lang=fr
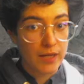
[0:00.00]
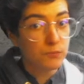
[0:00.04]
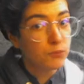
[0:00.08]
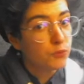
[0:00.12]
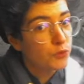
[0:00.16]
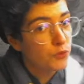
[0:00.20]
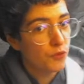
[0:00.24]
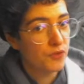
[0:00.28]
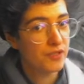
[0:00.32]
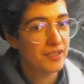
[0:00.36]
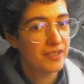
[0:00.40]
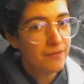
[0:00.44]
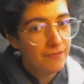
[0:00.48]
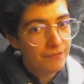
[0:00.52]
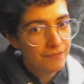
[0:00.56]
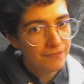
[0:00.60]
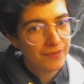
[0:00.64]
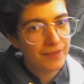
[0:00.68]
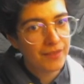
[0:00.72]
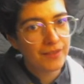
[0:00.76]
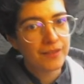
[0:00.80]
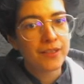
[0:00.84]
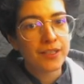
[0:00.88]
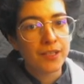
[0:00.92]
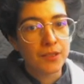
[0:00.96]
elles bougent aussi,
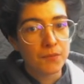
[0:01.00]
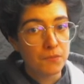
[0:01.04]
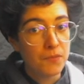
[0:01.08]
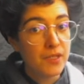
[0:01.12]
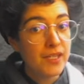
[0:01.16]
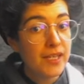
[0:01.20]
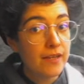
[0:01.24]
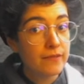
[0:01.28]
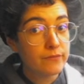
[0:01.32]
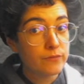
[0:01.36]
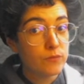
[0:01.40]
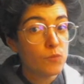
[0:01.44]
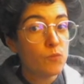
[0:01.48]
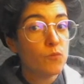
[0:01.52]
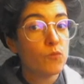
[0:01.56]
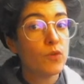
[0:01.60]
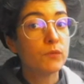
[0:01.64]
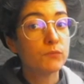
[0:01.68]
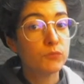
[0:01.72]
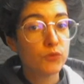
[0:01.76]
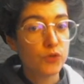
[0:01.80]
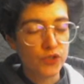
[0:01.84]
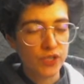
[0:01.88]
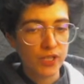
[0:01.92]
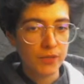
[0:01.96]
mais elles vont
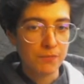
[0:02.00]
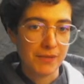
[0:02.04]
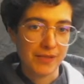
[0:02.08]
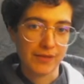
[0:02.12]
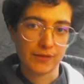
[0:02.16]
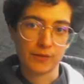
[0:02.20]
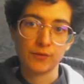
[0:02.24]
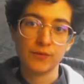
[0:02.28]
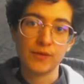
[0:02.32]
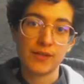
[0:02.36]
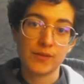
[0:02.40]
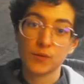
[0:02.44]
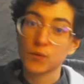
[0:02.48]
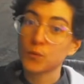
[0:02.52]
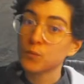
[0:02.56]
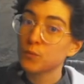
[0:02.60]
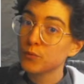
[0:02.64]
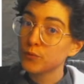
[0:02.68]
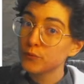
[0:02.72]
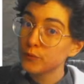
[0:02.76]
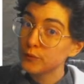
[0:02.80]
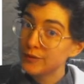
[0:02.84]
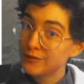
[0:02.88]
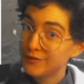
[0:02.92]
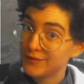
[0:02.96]
moins bouger parce qu'elles sont
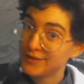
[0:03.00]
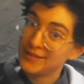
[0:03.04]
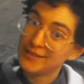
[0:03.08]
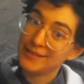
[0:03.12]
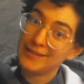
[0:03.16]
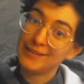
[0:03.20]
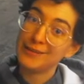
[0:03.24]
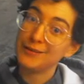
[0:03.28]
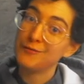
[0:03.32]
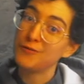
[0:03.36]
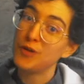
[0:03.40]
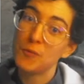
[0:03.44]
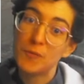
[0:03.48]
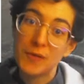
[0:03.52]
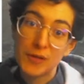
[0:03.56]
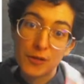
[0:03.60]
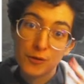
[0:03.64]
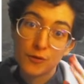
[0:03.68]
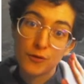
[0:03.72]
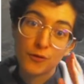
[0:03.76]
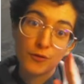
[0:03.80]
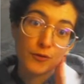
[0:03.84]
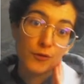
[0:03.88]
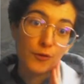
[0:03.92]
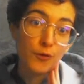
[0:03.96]
plus difficiles à déformer
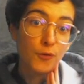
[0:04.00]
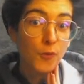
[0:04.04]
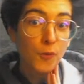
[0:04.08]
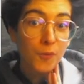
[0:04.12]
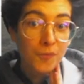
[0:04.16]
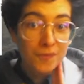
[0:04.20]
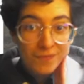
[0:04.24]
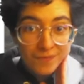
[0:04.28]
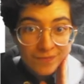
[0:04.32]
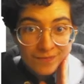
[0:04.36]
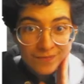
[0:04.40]
que l'eau.